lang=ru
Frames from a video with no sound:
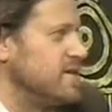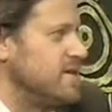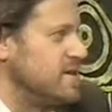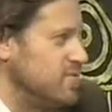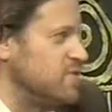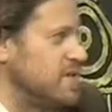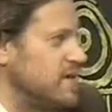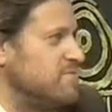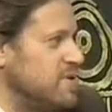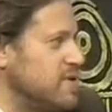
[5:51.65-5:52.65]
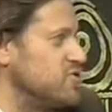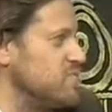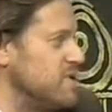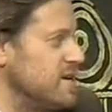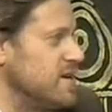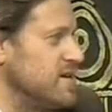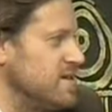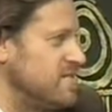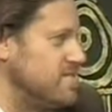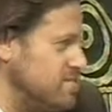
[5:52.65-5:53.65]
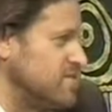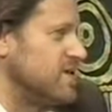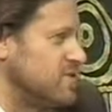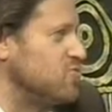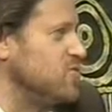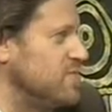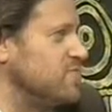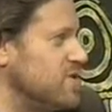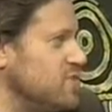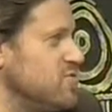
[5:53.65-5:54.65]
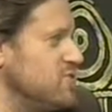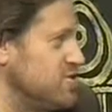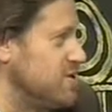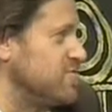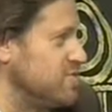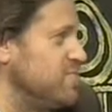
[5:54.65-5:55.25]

И вот с таким багажом, как я, вот оттуда, все оттуда, Черновцов,